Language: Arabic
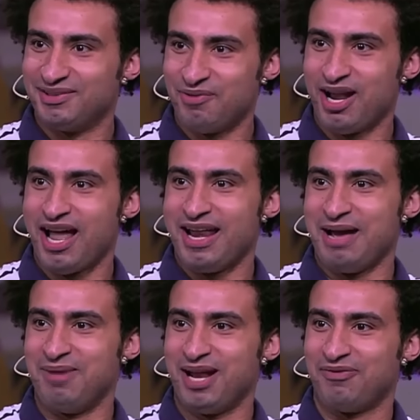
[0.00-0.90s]
ولا
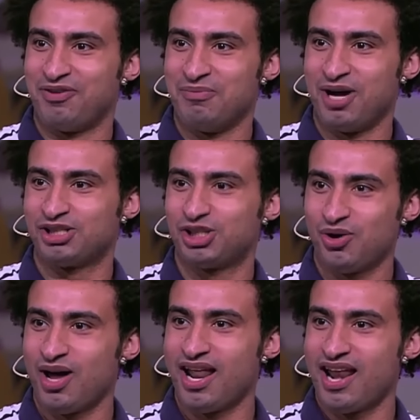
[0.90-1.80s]
هنعملها في الماتش
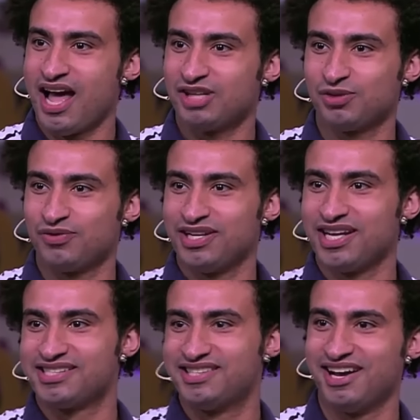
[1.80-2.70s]
ولا انا هشوف
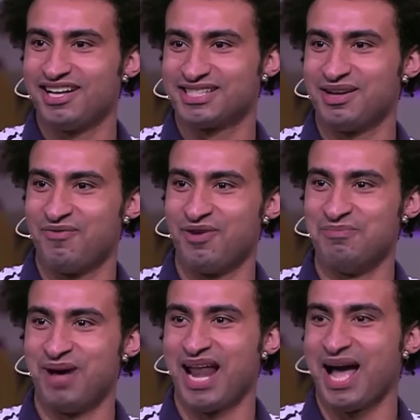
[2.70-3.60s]
الناس دي اصلا في
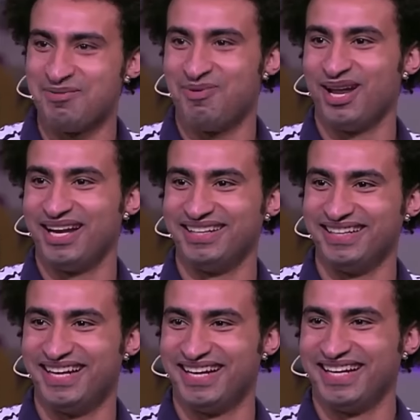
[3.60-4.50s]
الملعب ولا ايه